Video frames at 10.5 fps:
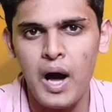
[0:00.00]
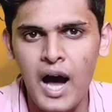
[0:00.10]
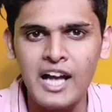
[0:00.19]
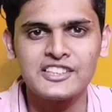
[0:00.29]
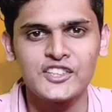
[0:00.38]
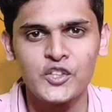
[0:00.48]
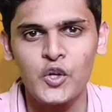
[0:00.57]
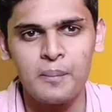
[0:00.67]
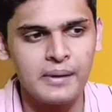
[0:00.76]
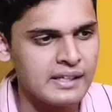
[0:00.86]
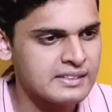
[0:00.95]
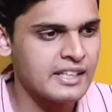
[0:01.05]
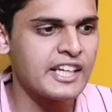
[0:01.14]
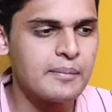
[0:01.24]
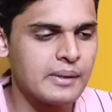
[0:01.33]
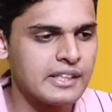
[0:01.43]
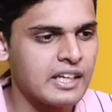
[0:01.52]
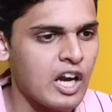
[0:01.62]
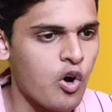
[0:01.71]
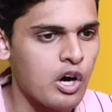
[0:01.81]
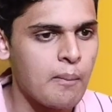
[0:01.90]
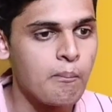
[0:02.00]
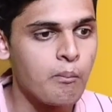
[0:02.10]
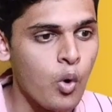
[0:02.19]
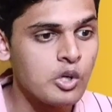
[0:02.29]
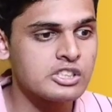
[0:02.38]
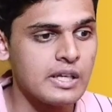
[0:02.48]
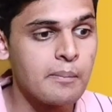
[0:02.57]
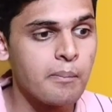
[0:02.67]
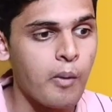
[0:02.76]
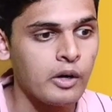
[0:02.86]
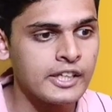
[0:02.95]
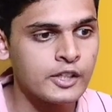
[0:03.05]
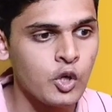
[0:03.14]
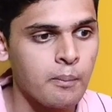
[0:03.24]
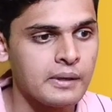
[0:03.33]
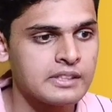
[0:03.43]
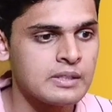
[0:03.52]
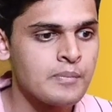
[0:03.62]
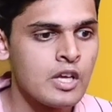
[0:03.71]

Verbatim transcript: आज का जो टॉपिक है स्क्रीन पे दिख रहा होगा मोस्ट इंपॉर्टेंट टॉपिक्स